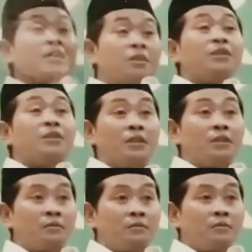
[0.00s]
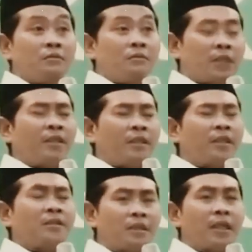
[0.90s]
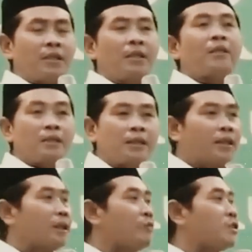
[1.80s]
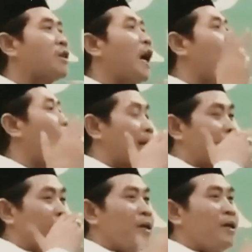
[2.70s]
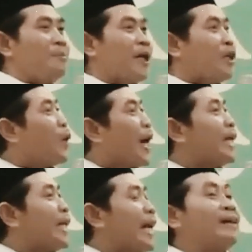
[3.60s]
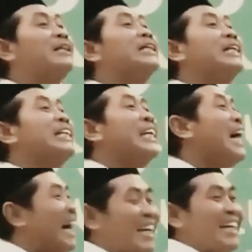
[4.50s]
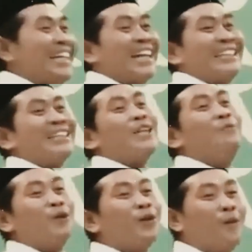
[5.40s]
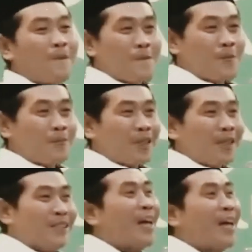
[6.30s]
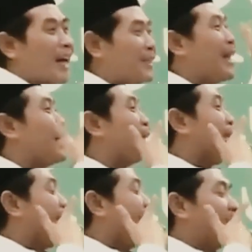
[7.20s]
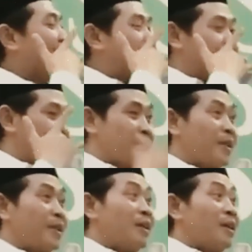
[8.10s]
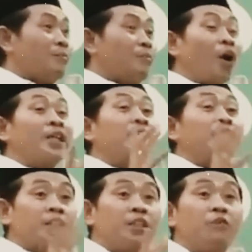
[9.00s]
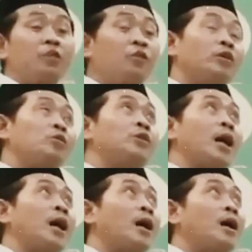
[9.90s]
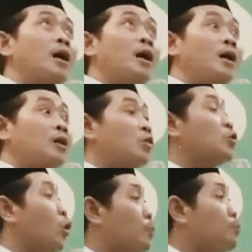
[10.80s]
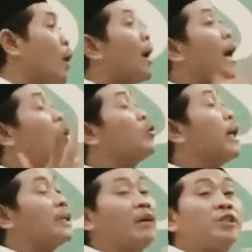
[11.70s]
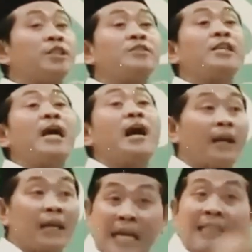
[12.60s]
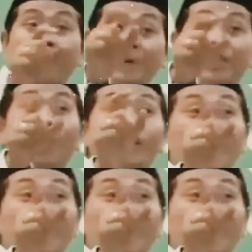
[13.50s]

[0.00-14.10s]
gigi tayang tayang tayang wis gak kuat begitu enteng niat tak jabut no saya datang ke klinik poli gigi waktu itu udah tutup soalnya aku datang wis kesiangan tapi dokternya